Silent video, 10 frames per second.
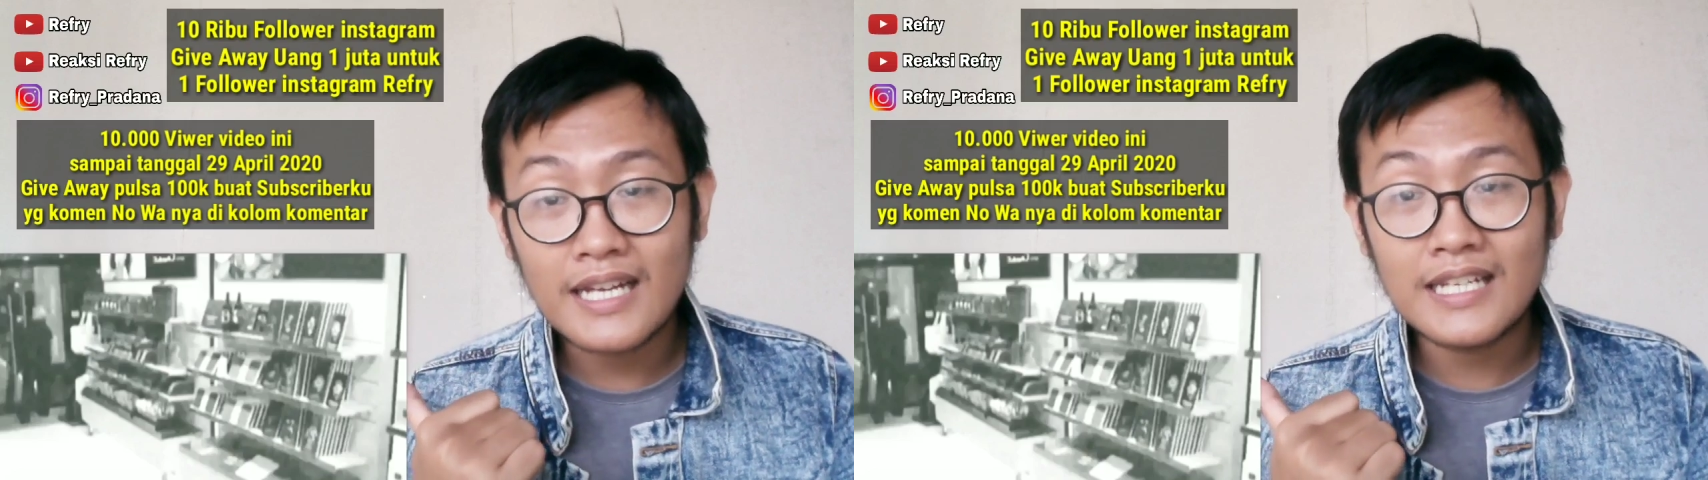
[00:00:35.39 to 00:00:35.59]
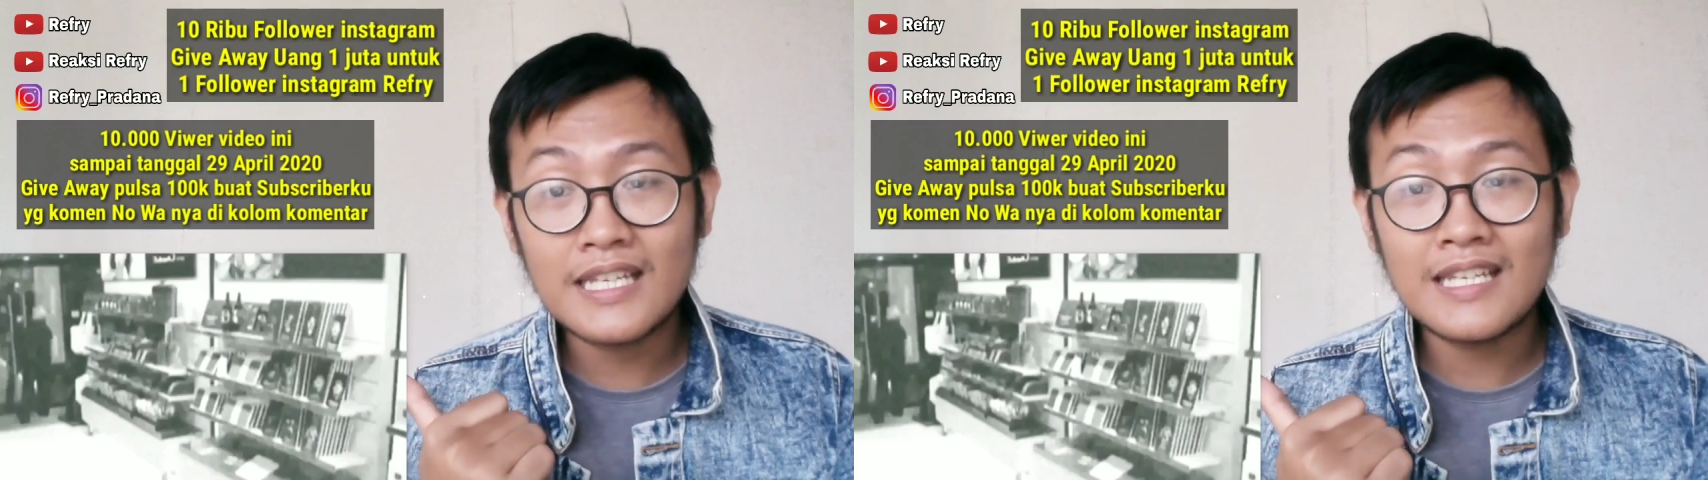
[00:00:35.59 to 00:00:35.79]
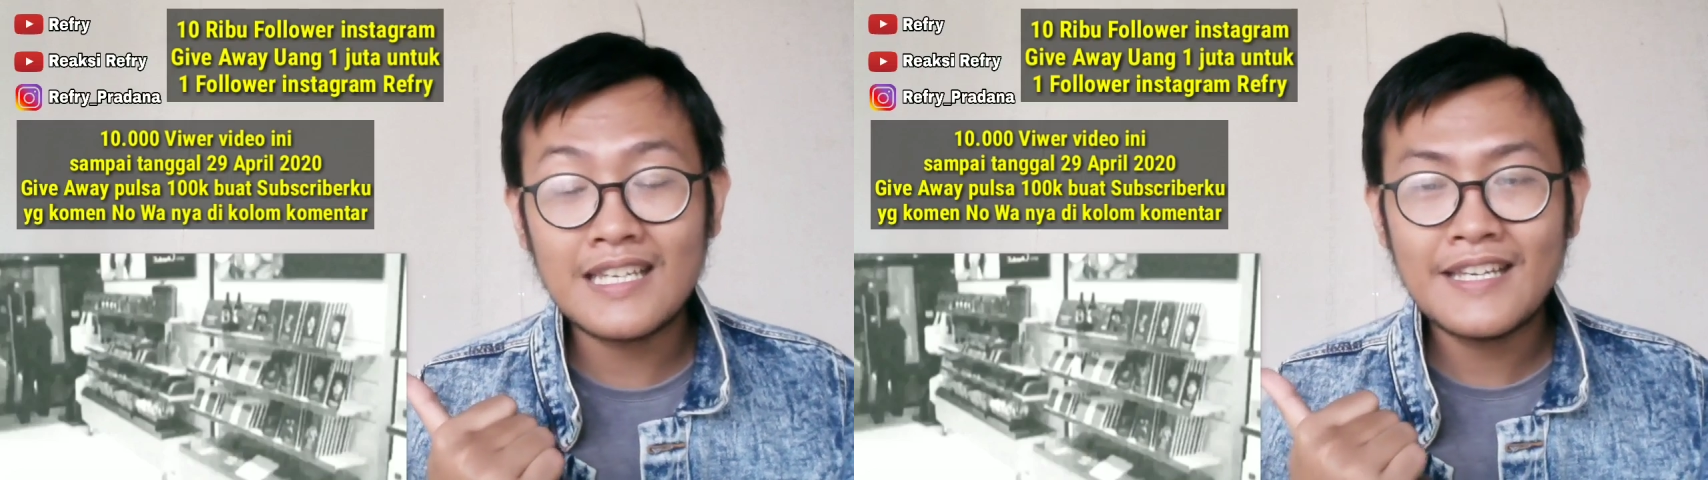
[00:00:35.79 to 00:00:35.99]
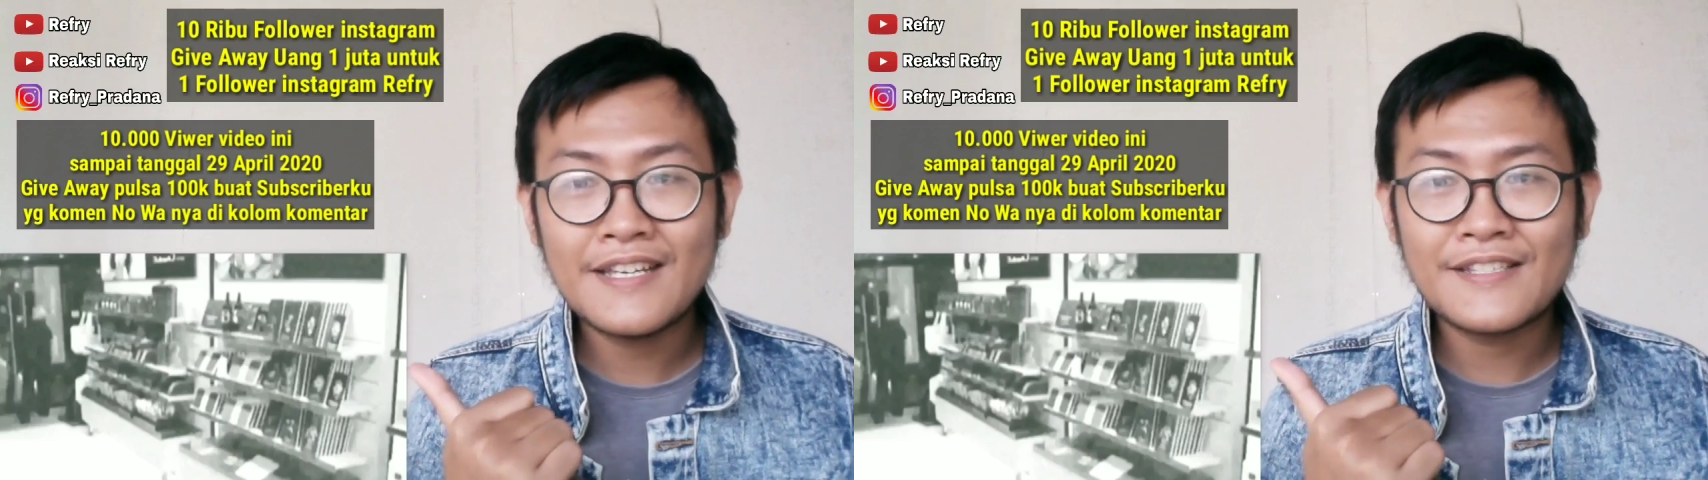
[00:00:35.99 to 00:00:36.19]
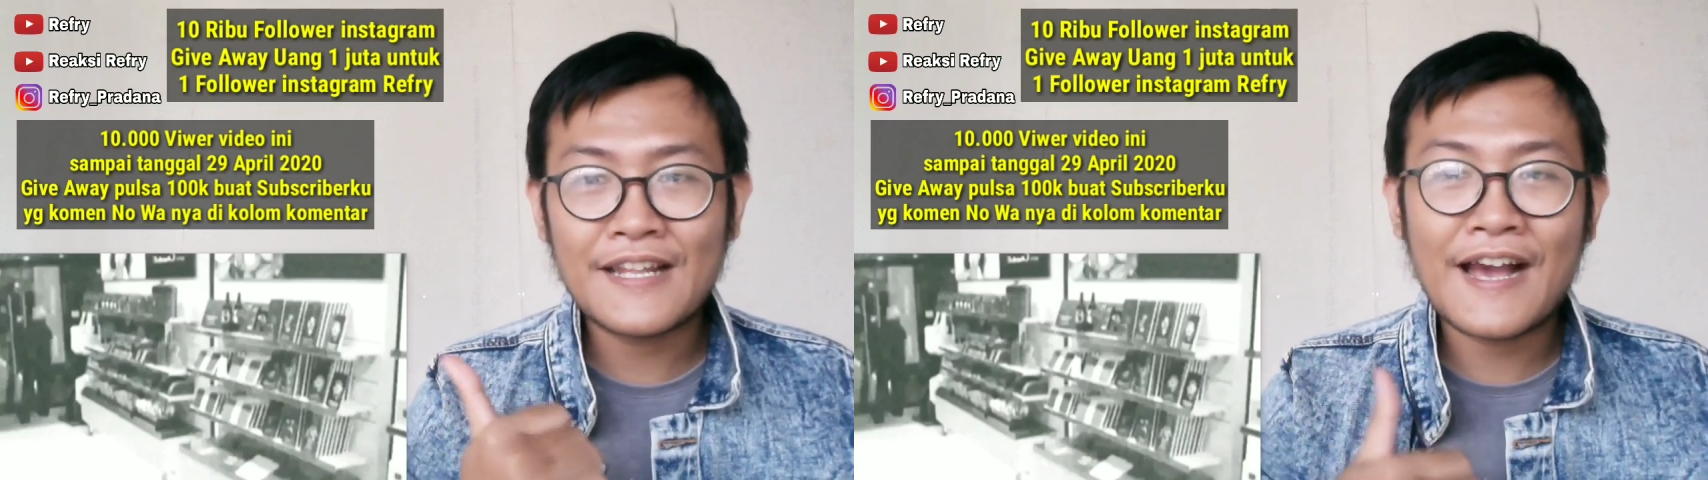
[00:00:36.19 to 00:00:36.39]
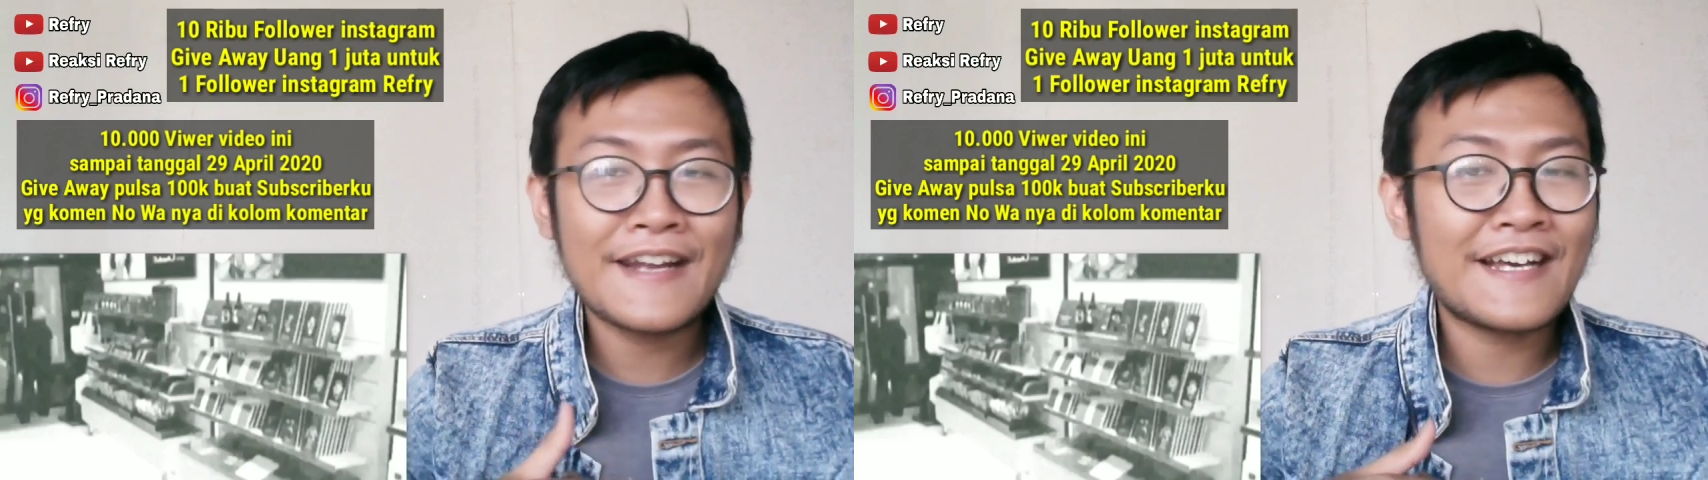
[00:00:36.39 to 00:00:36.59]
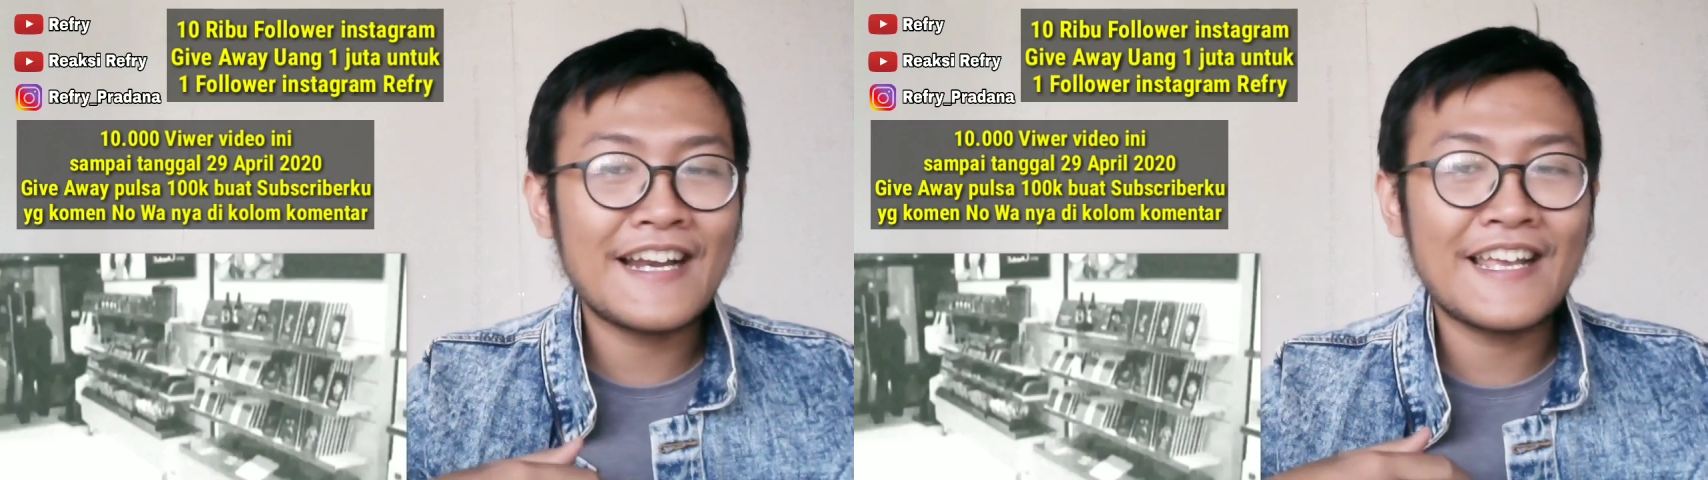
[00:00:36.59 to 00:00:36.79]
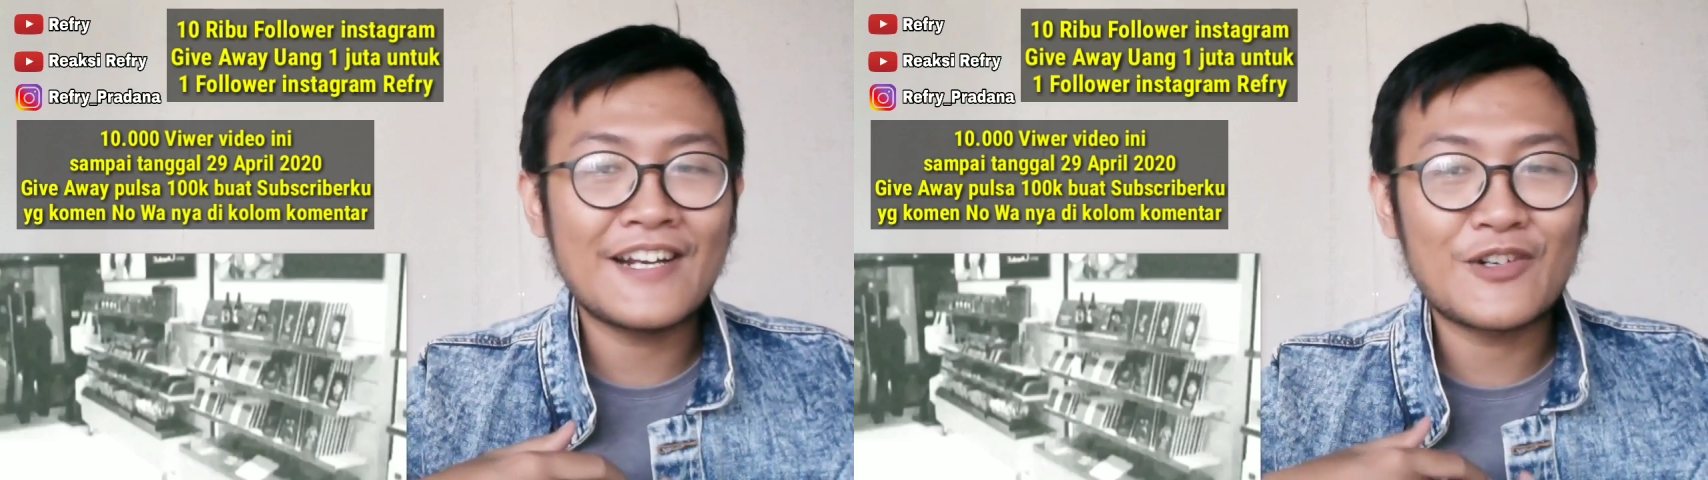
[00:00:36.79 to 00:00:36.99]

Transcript: ini silahkan kalian